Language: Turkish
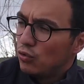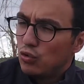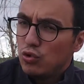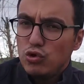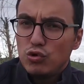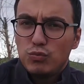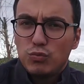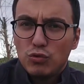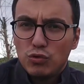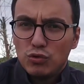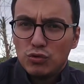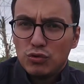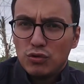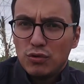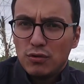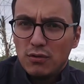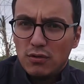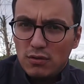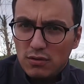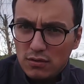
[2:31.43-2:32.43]

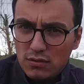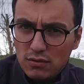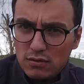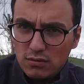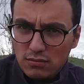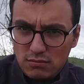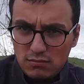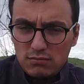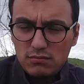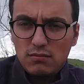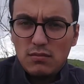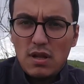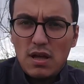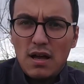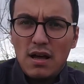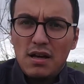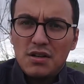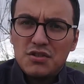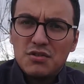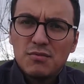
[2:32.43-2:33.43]
Kuşburnu
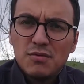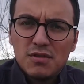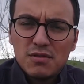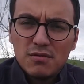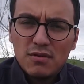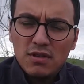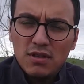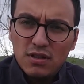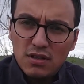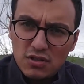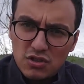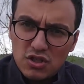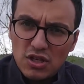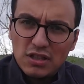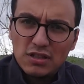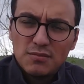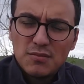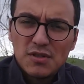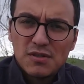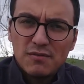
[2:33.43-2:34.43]
ağacımız, e,
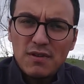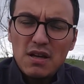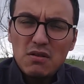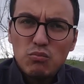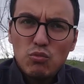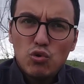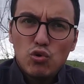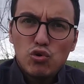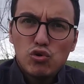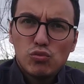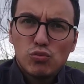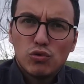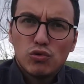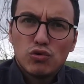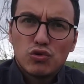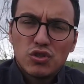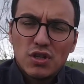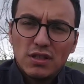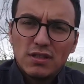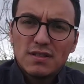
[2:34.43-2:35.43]
çalımız var. Bu
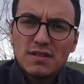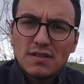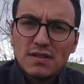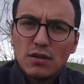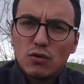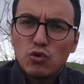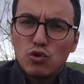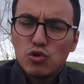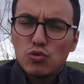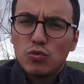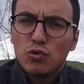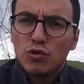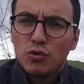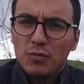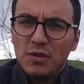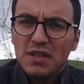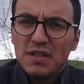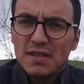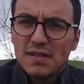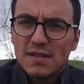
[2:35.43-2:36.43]
kuşburnu çalısında,
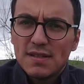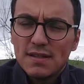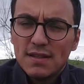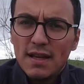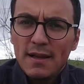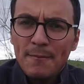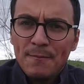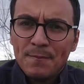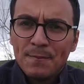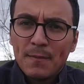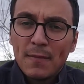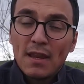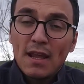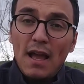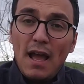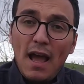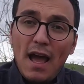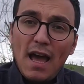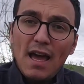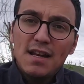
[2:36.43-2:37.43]
kuşburnu bitkisinde
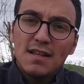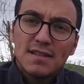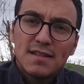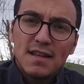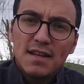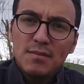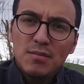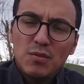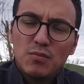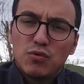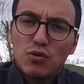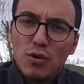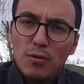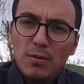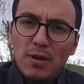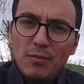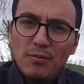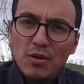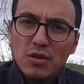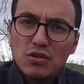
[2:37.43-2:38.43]
her sene bir
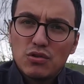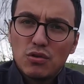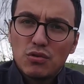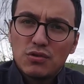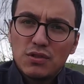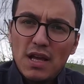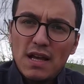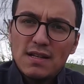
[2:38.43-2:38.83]
problem yaşıyoruz.